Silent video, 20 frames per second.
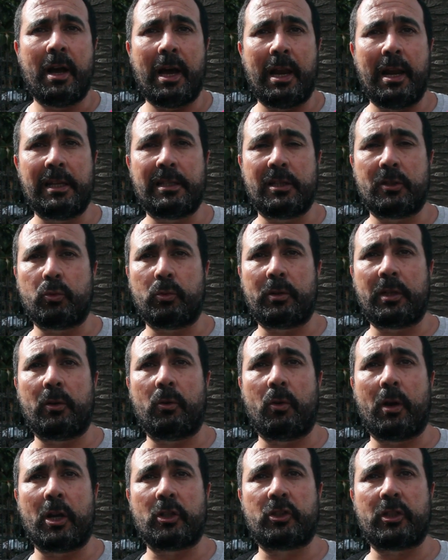التي
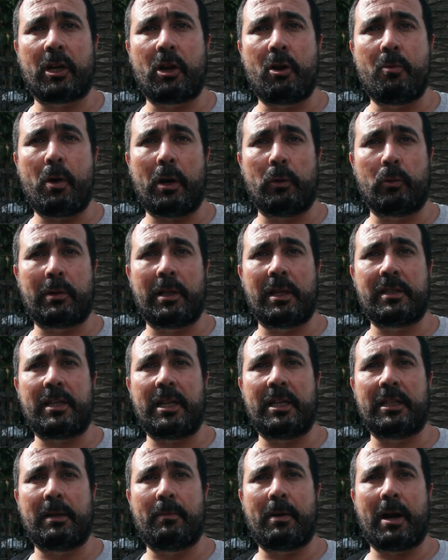تدين هاجر يوم 31
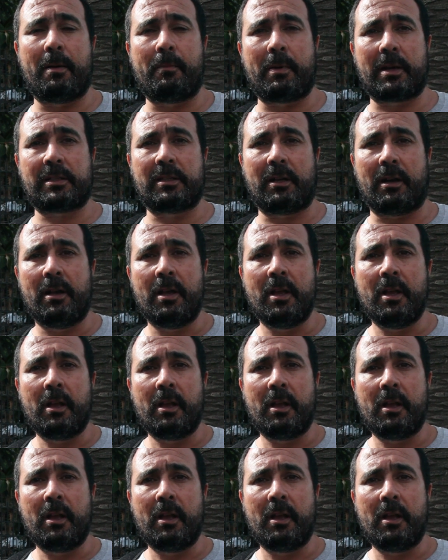عندما امرت